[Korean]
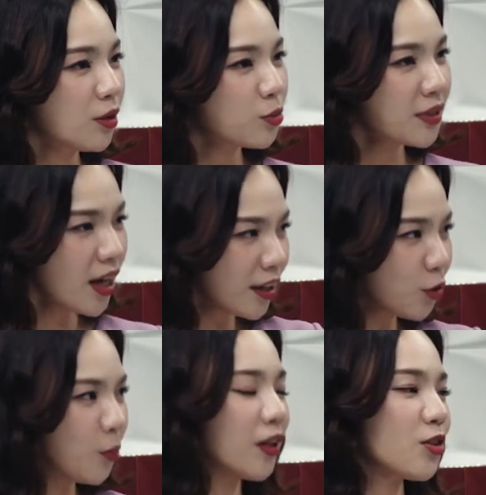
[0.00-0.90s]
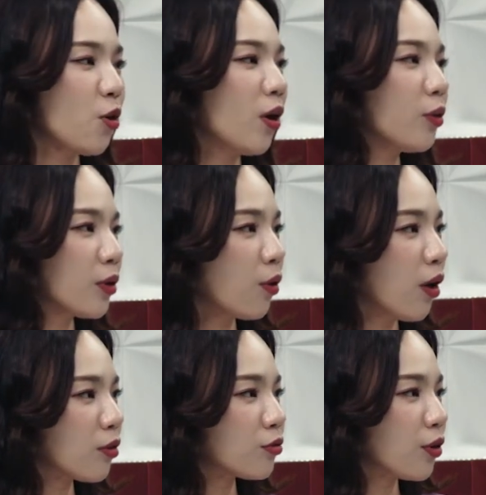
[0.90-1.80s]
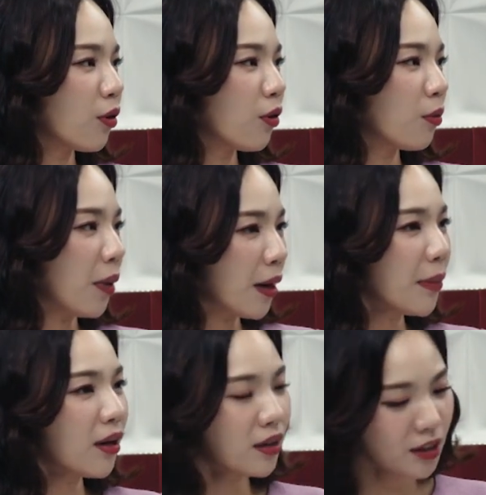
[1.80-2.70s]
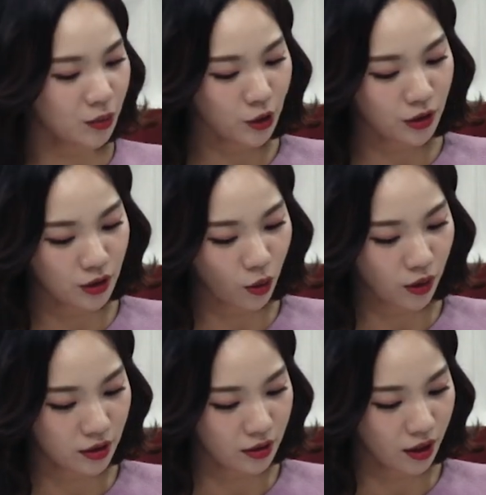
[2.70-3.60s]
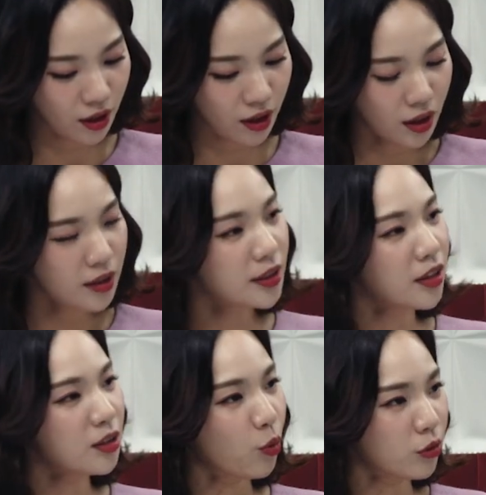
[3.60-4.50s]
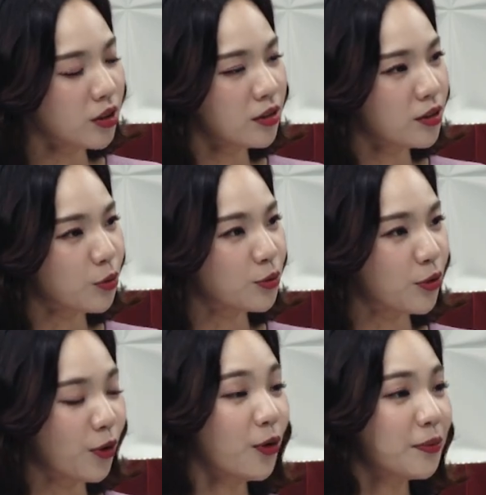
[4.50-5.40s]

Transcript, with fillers: 좀 사기도 많이 저하될 것 같고요. 음. 막막한 기분이 들 것 같은데 이사님 어떻게 들으셨어요?